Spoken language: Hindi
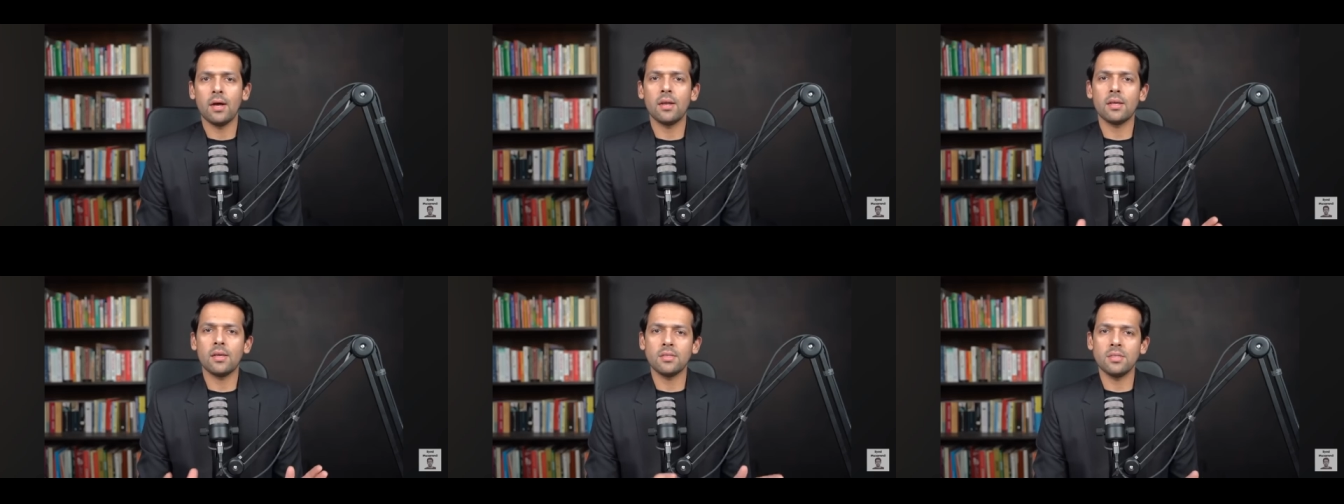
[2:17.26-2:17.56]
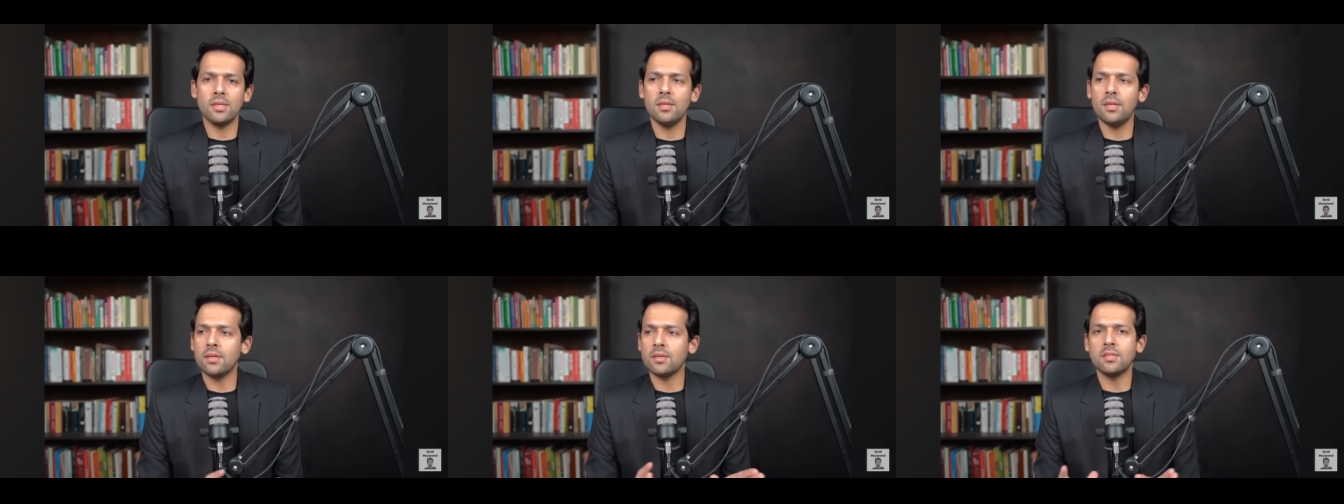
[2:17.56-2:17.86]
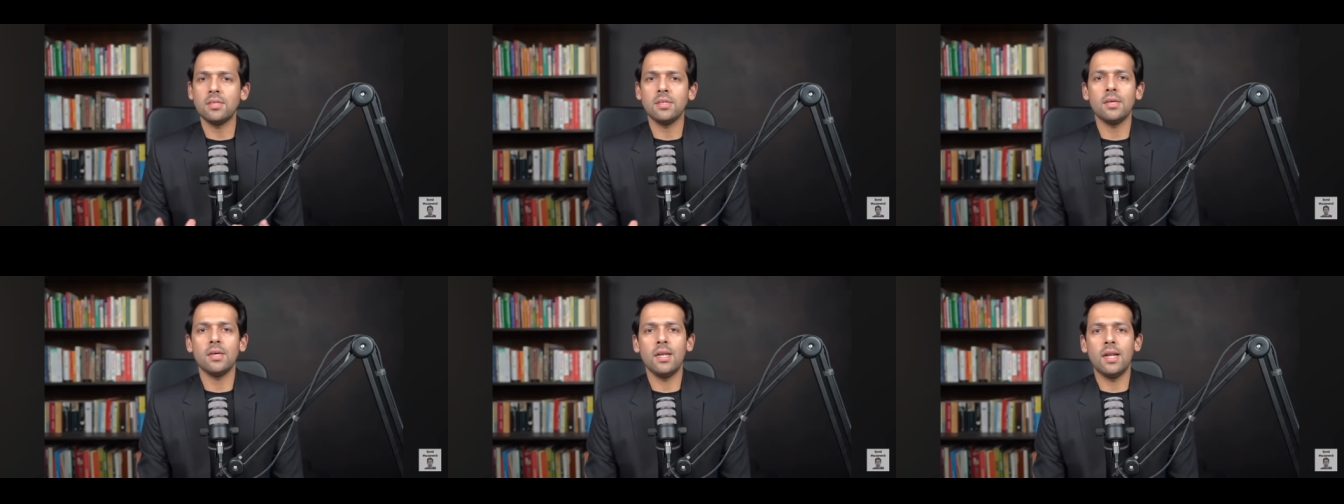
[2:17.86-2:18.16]
अगर किसी ने
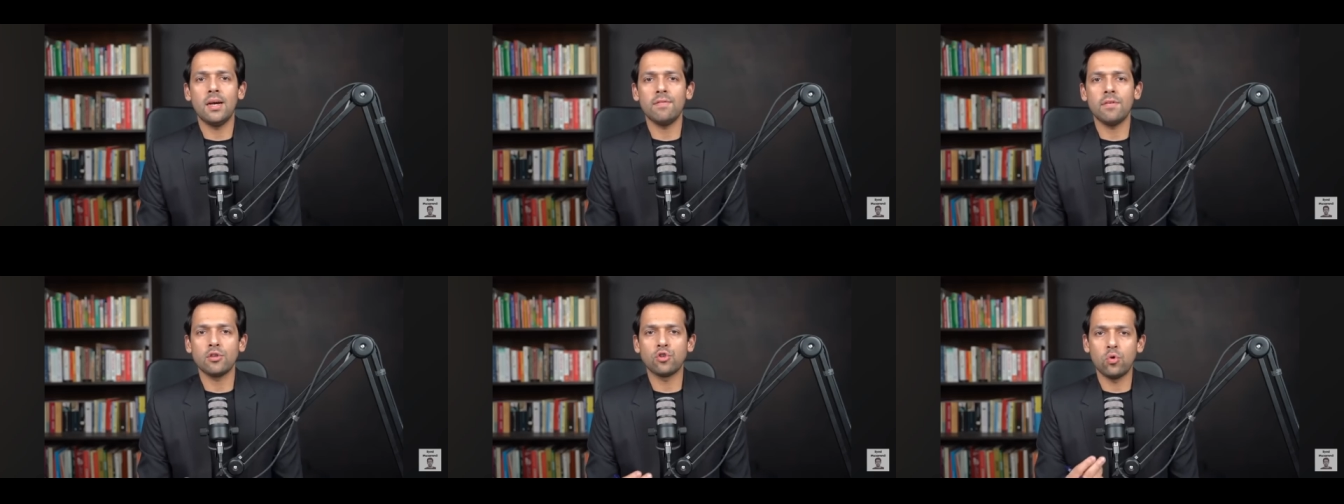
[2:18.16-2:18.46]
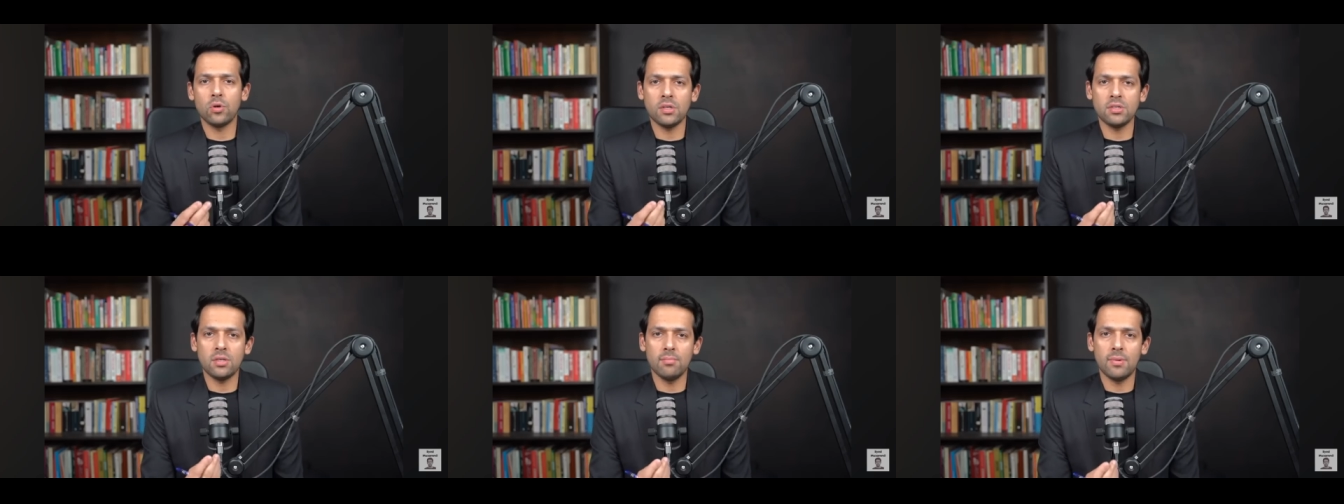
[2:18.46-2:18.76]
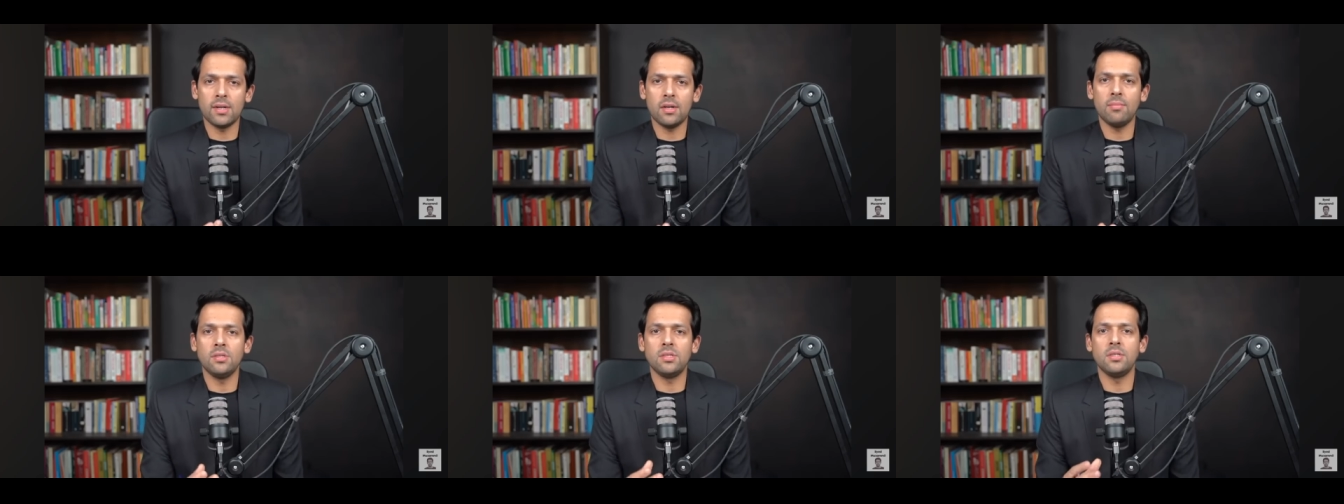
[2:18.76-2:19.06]
किसी के खिलाफ एक छोटी सी
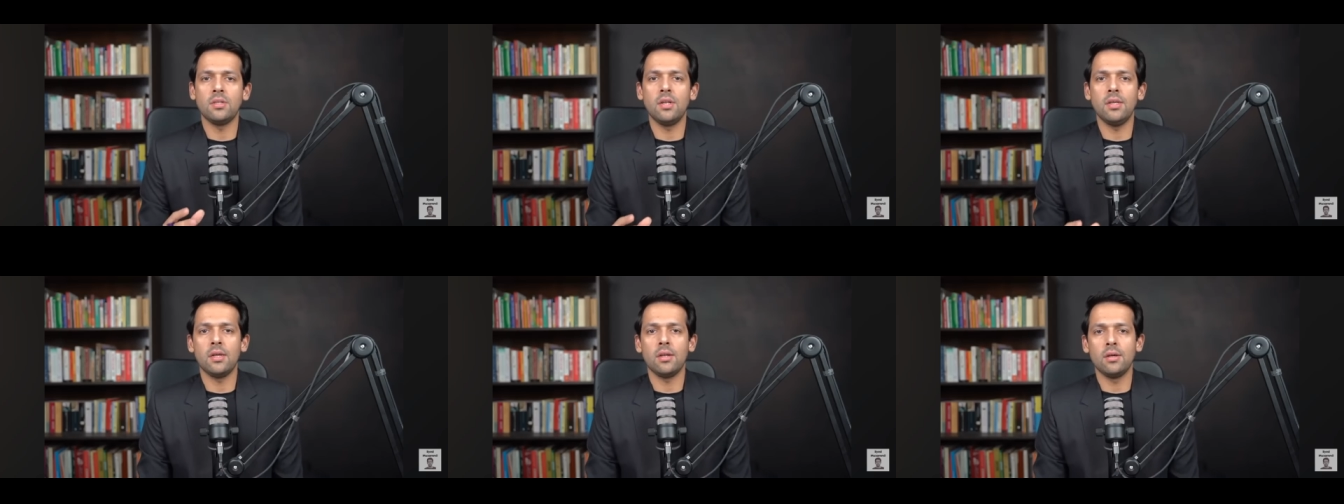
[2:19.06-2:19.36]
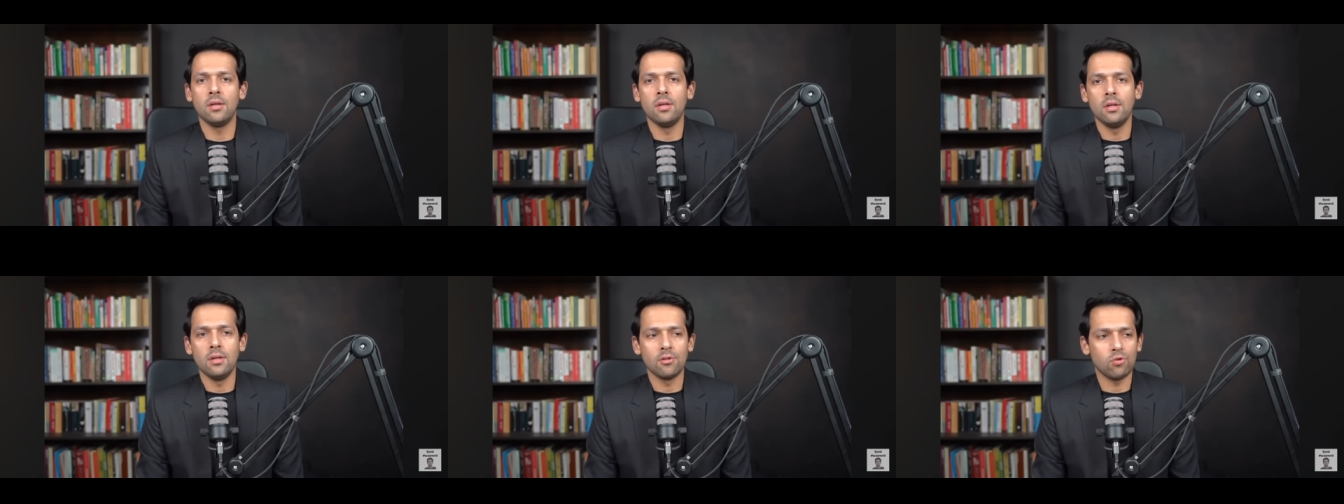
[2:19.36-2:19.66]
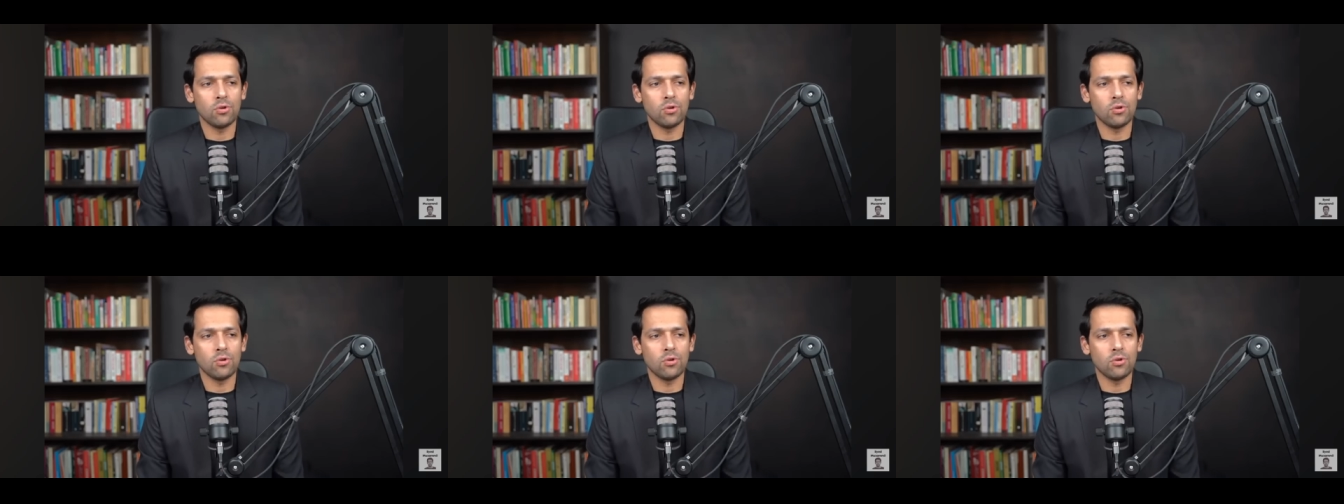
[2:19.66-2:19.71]
बैटल भी जीत लिया ना